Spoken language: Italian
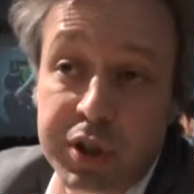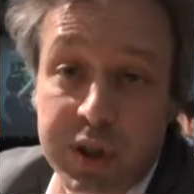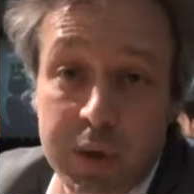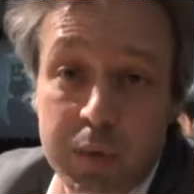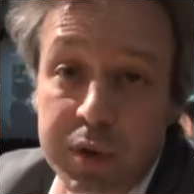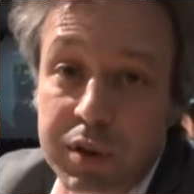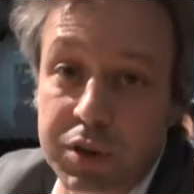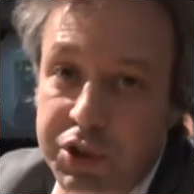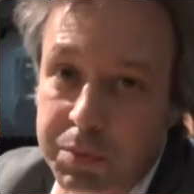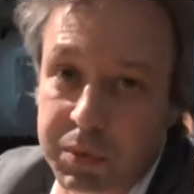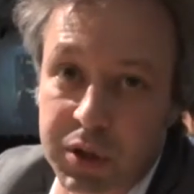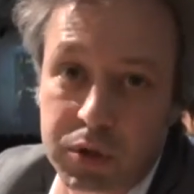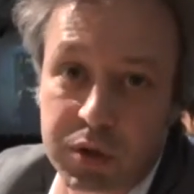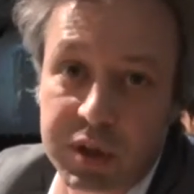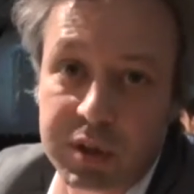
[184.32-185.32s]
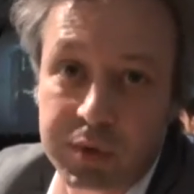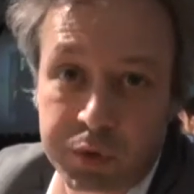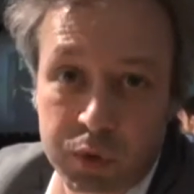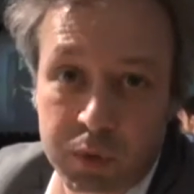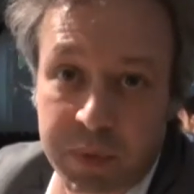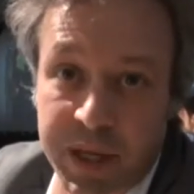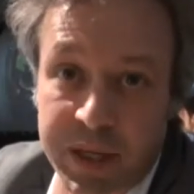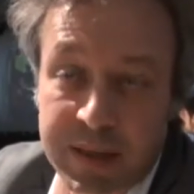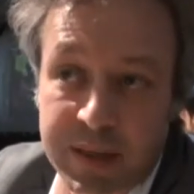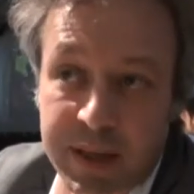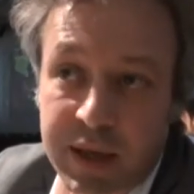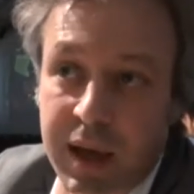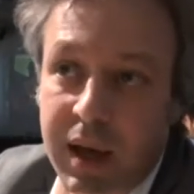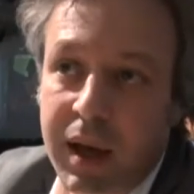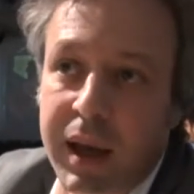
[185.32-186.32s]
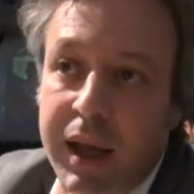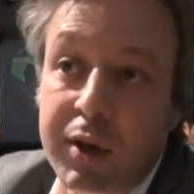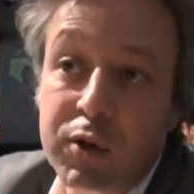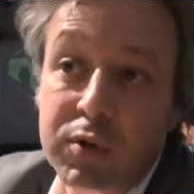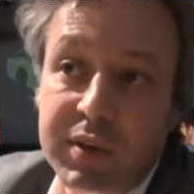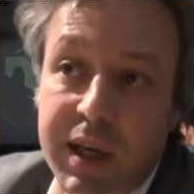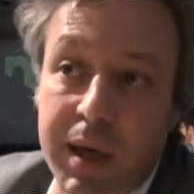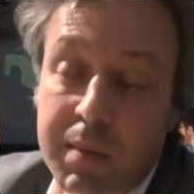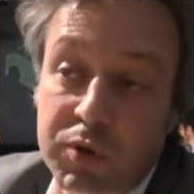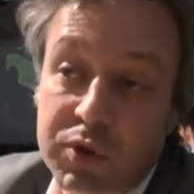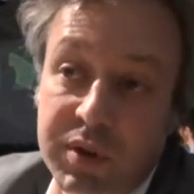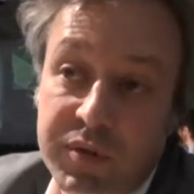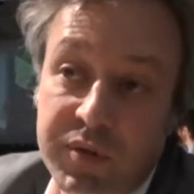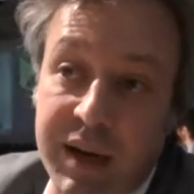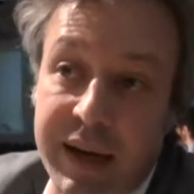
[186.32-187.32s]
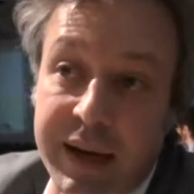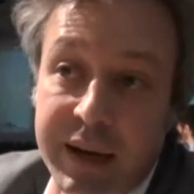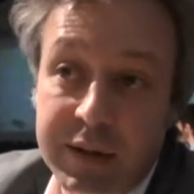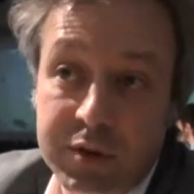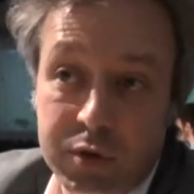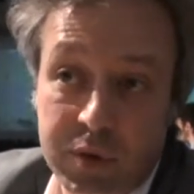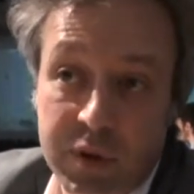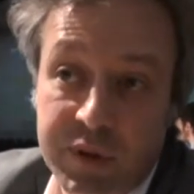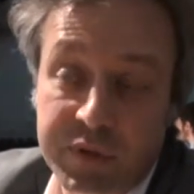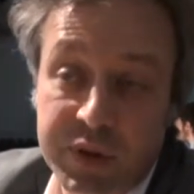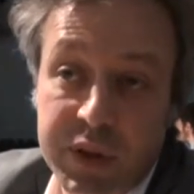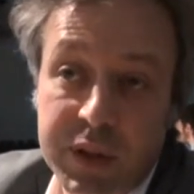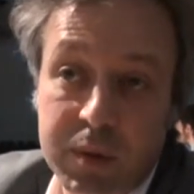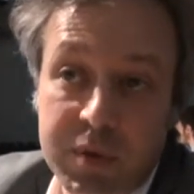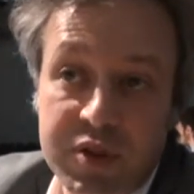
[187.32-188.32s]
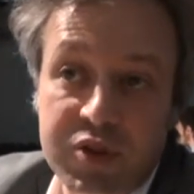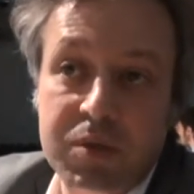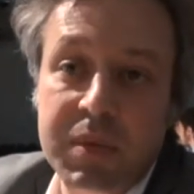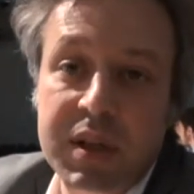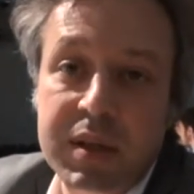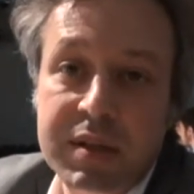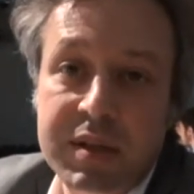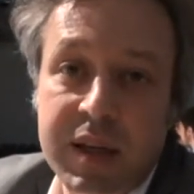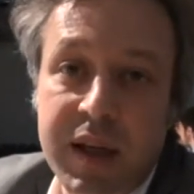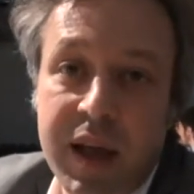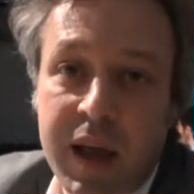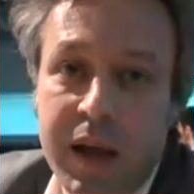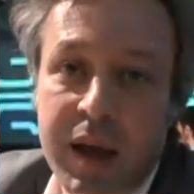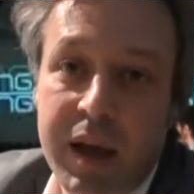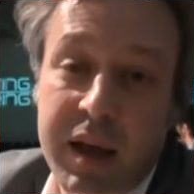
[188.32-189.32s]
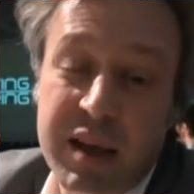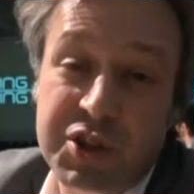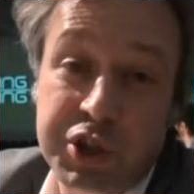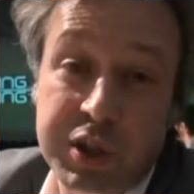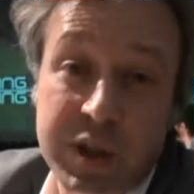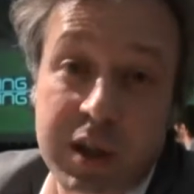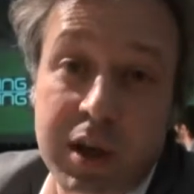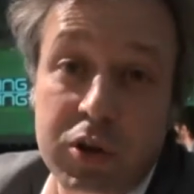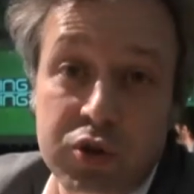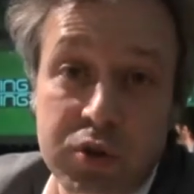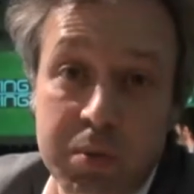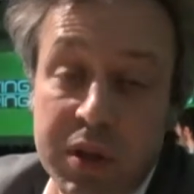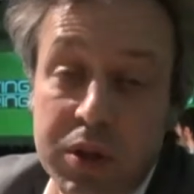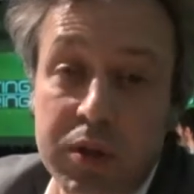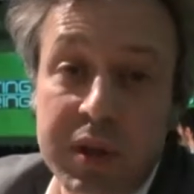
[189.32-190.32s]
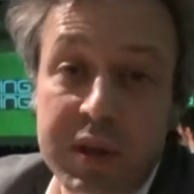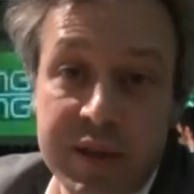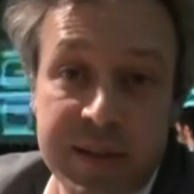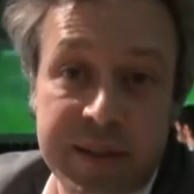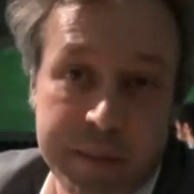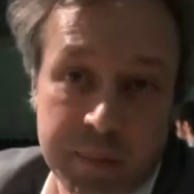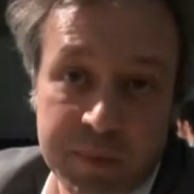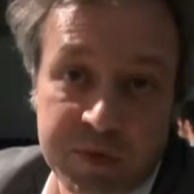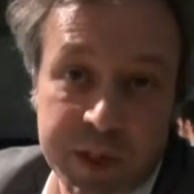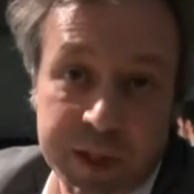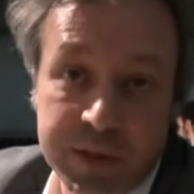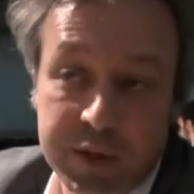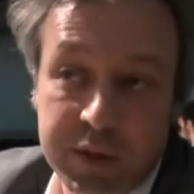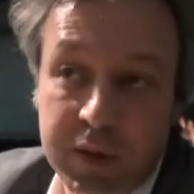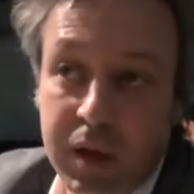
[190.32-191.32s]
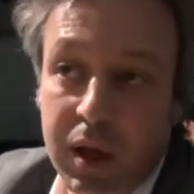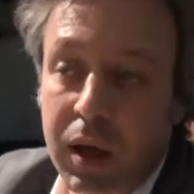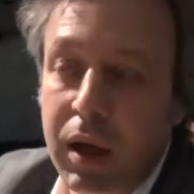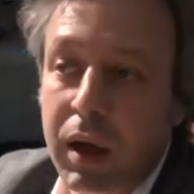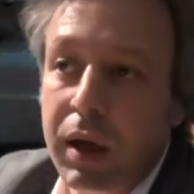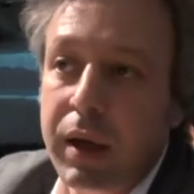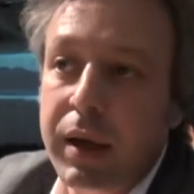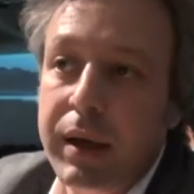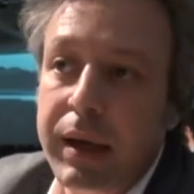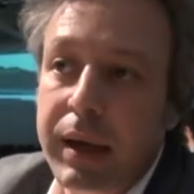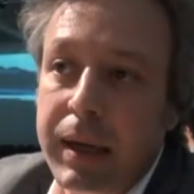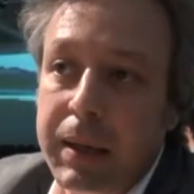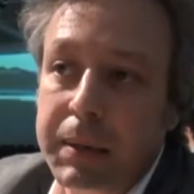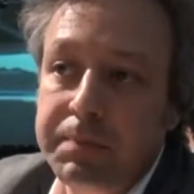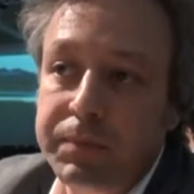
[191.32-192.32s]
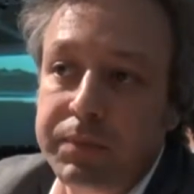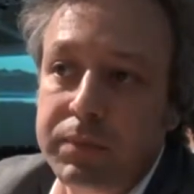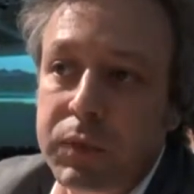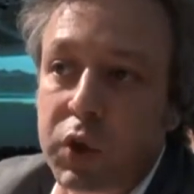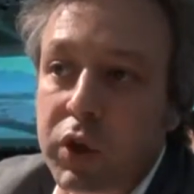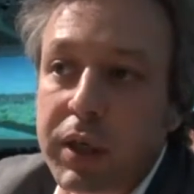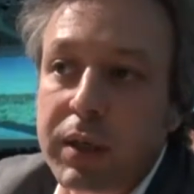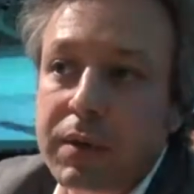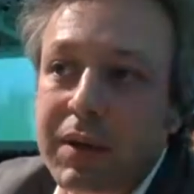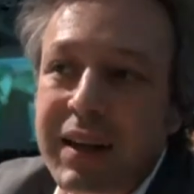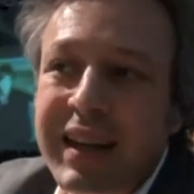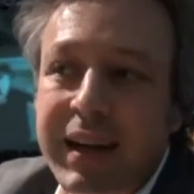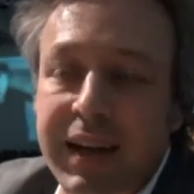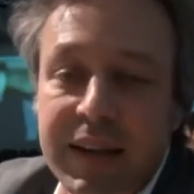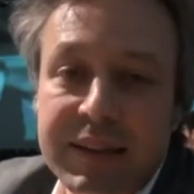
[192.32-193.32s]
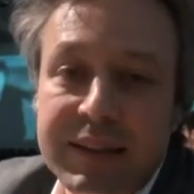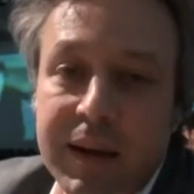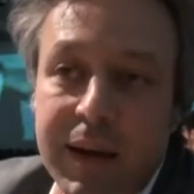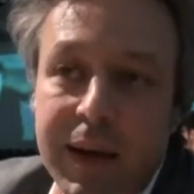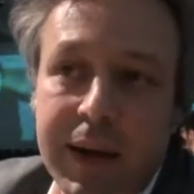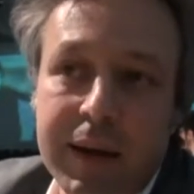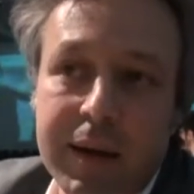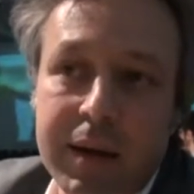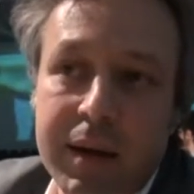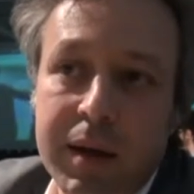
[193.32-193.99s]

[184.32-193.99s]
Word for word: circa 15 milioni di view mese e contiamo di fare entro la fine di questo mese eh, circa 8 milioni di stream video. Eh, noi in realtà